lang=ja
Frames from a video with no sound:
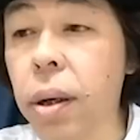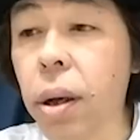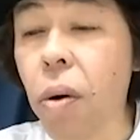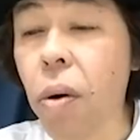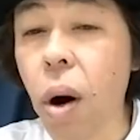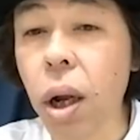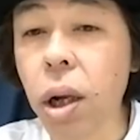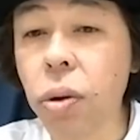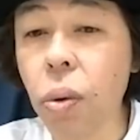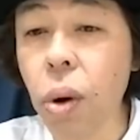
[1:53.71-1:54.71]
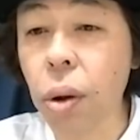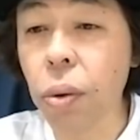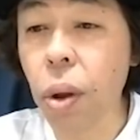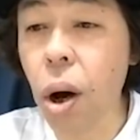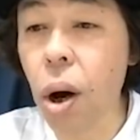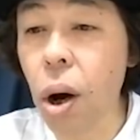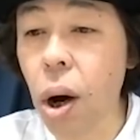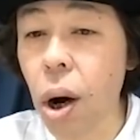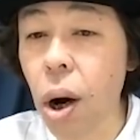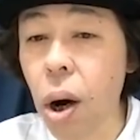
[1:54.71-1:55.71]
結構ありそうやけどな
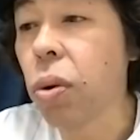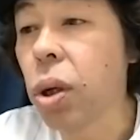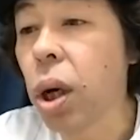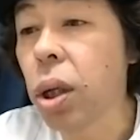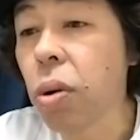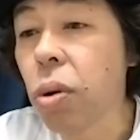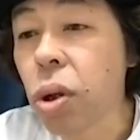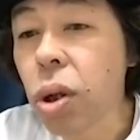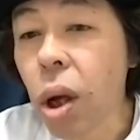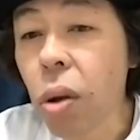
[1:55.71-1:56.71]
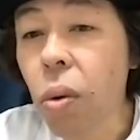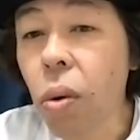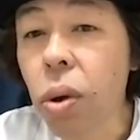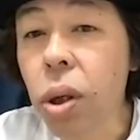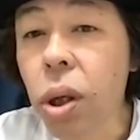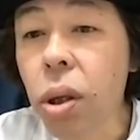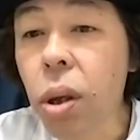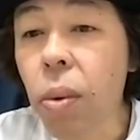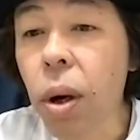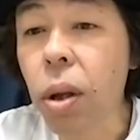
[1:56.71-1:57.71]
じゃあ、最初の下の方に
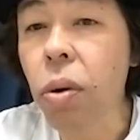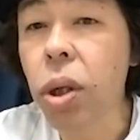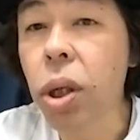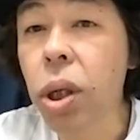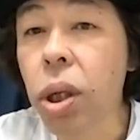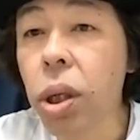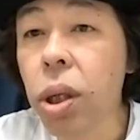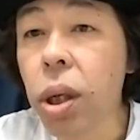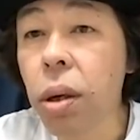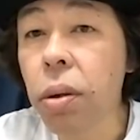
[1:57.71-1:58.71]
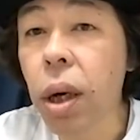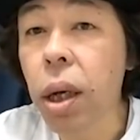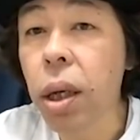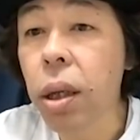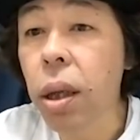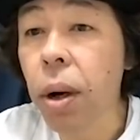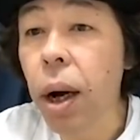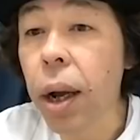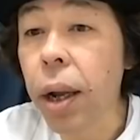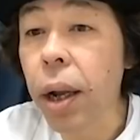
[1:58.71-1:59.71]
行ってもらって、これ新着
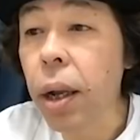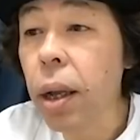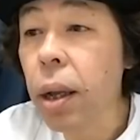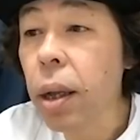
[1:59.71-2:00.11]
アイテム、はい。